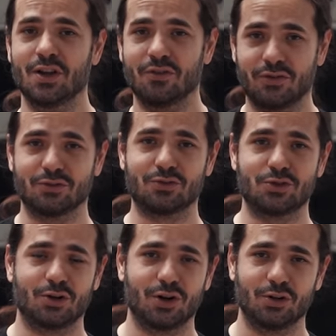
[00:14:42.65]
filtro
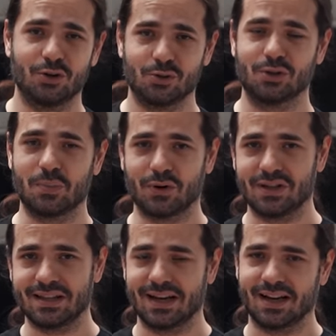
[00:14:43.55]
de óleo, tudo a
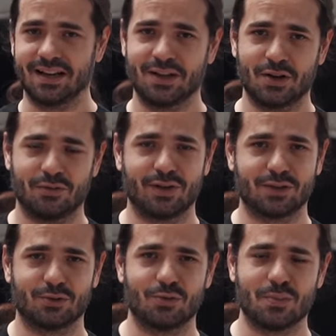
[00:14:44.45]
pronta entrega,
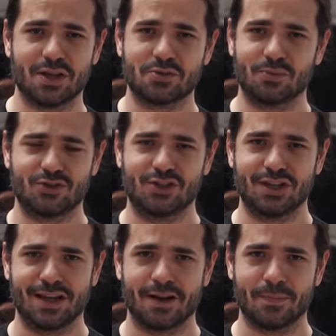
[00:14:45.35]
feito no mesmo
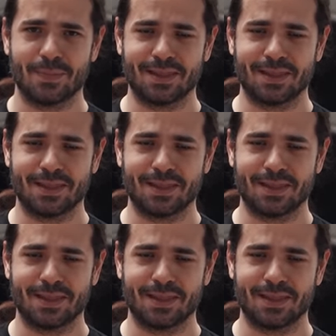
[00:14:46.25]
dia.